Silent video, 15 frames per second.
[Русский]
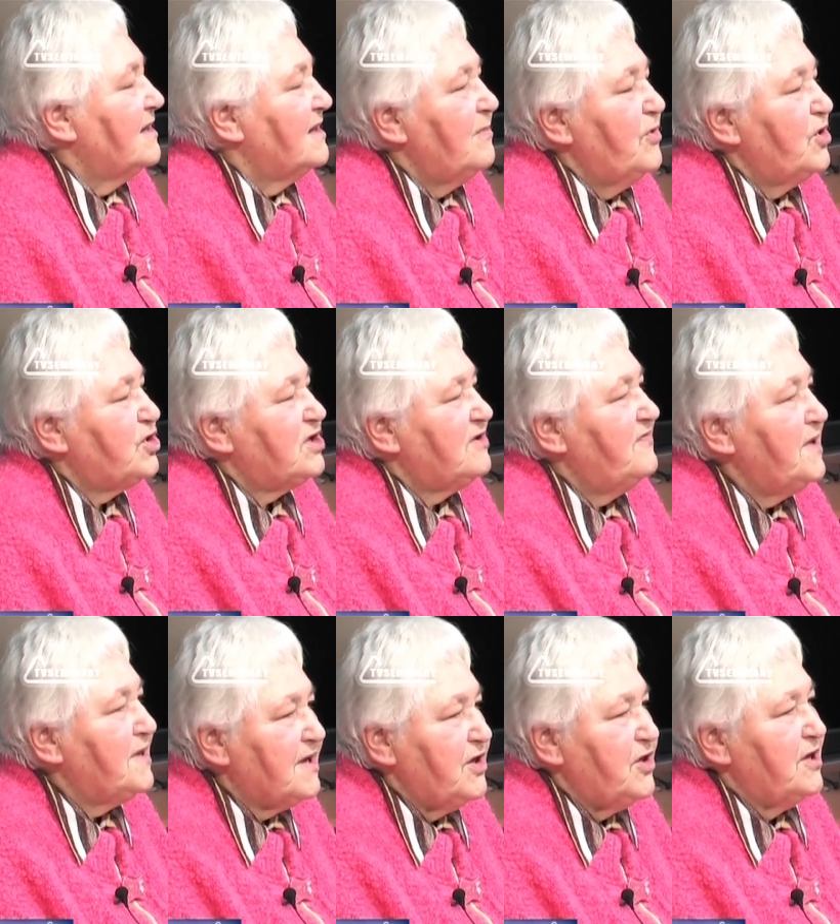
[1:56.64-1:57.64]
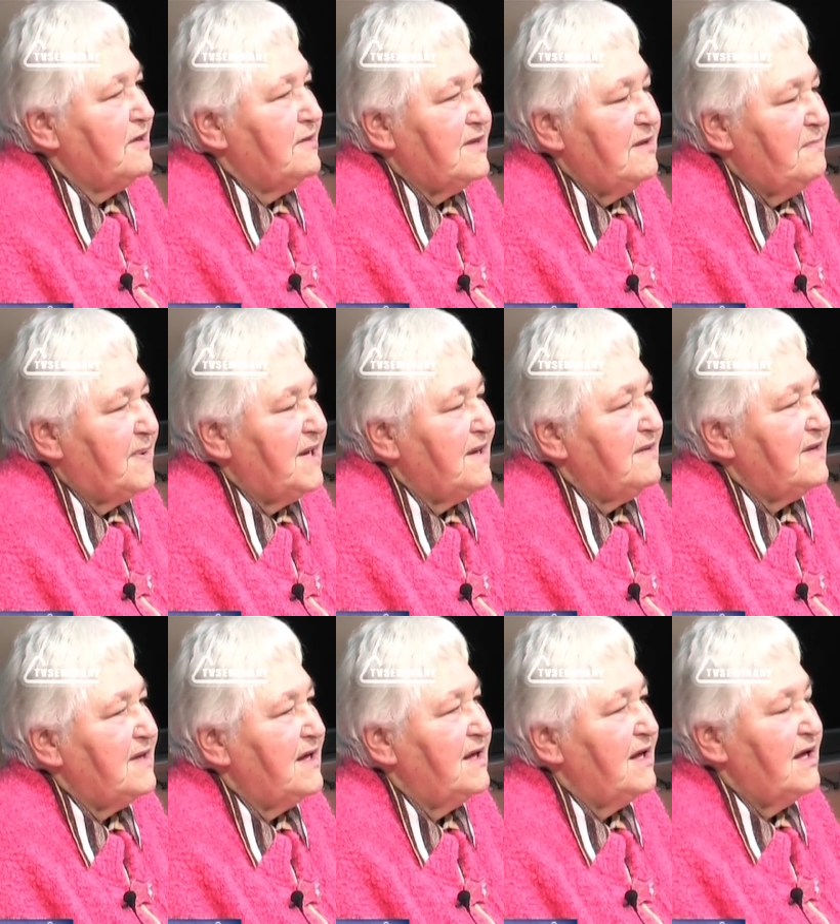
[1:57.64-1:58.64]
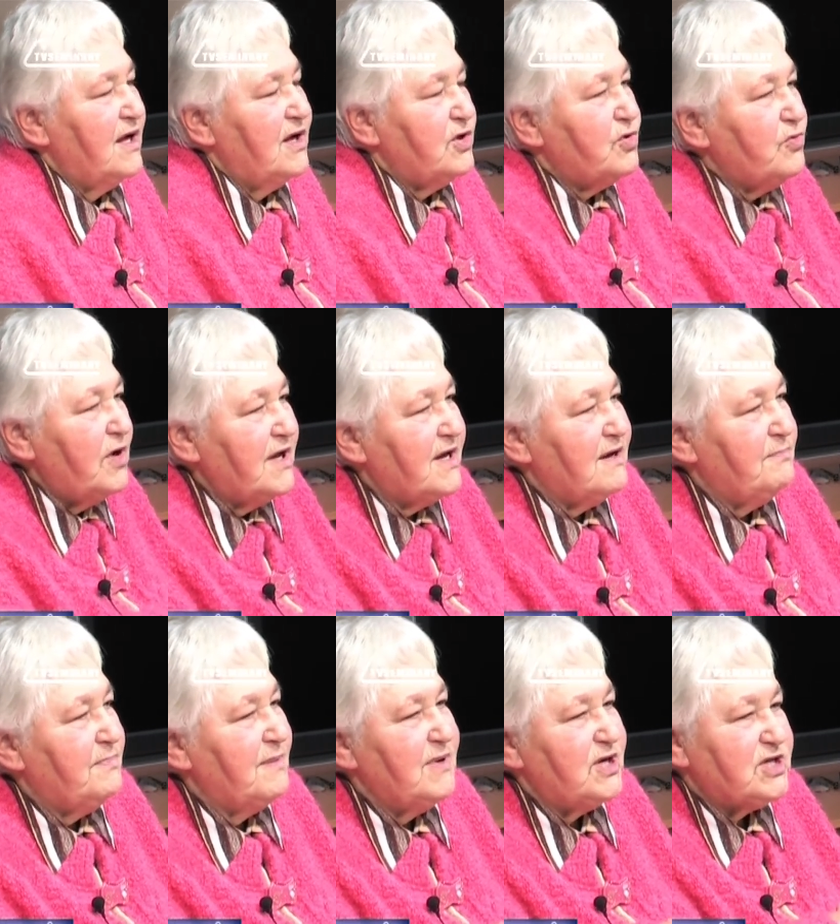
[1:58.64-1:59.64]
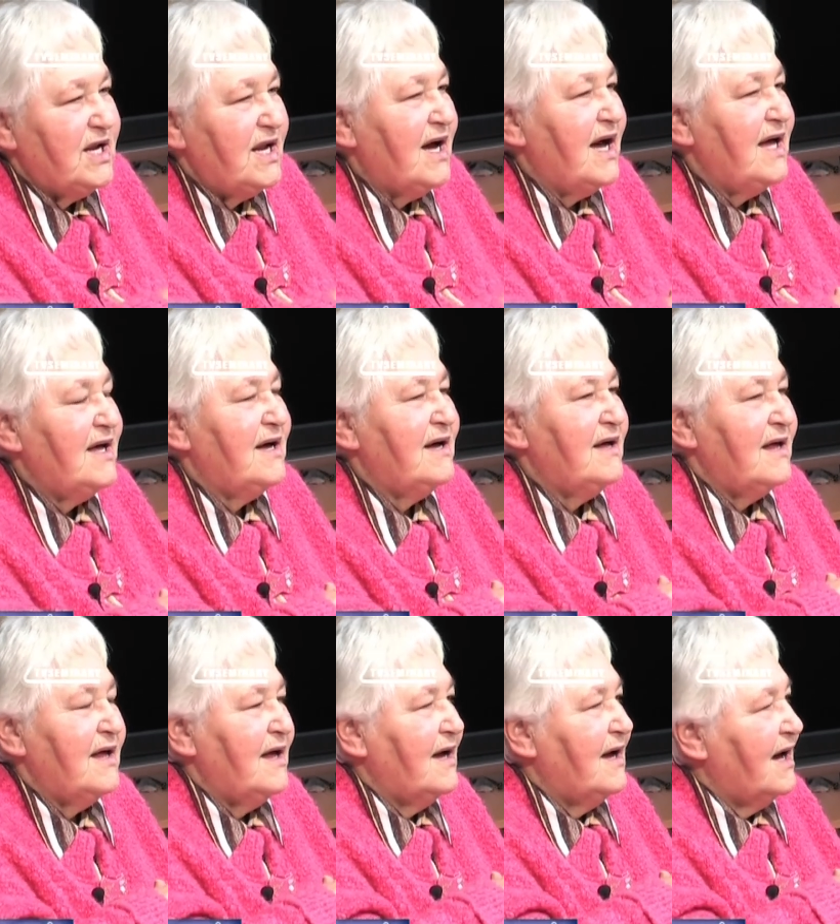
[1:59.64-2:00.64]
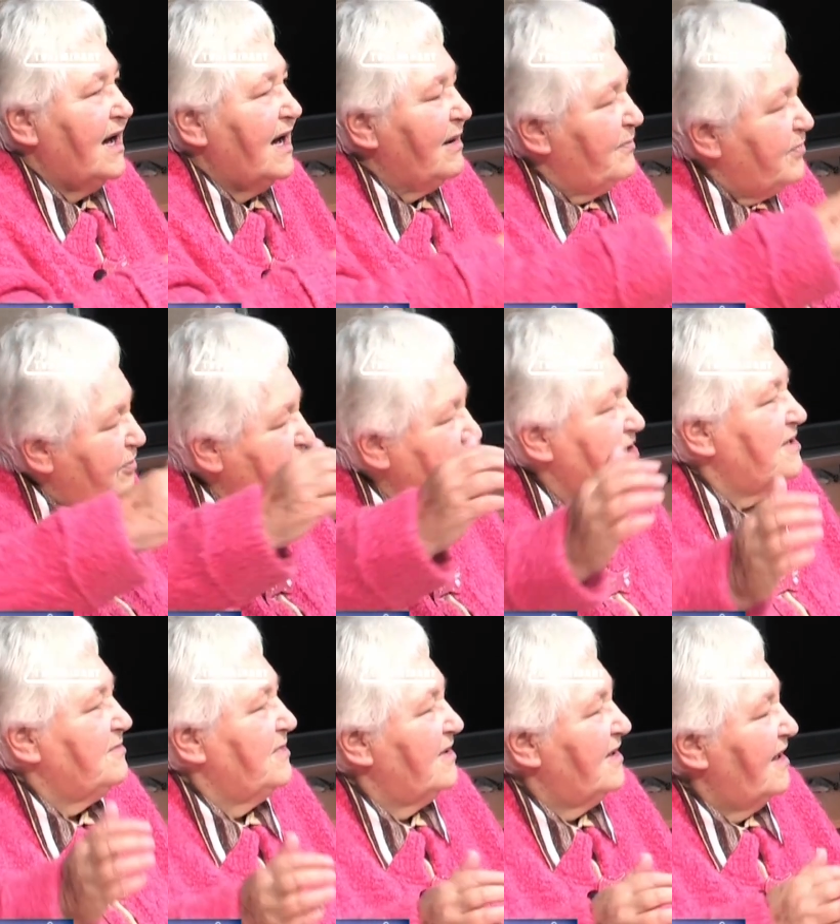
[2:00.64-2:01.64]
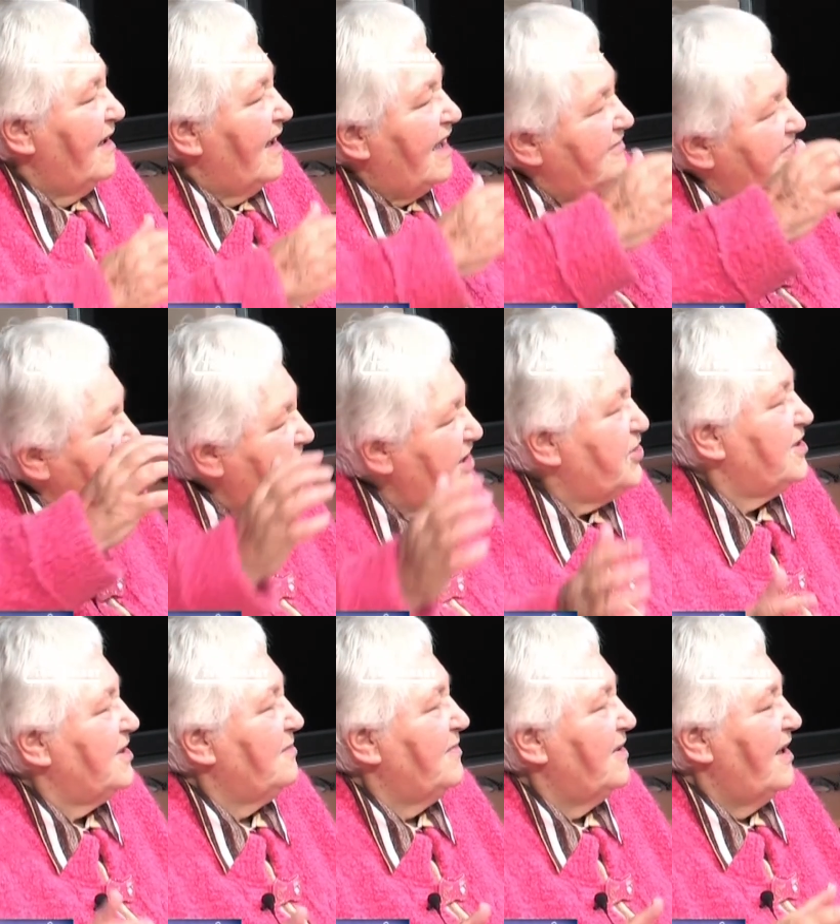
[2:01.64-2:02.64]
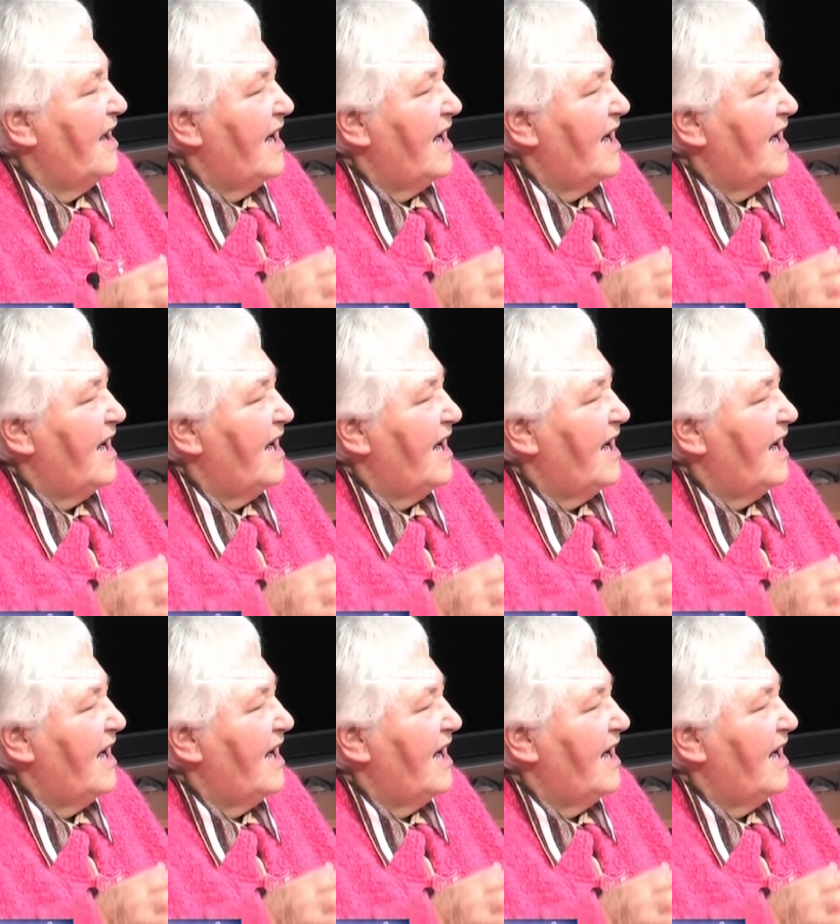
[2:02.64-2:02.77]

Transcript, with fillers: ты можешь выскочить из депрессии, только помышляя о Божьем, о вечном,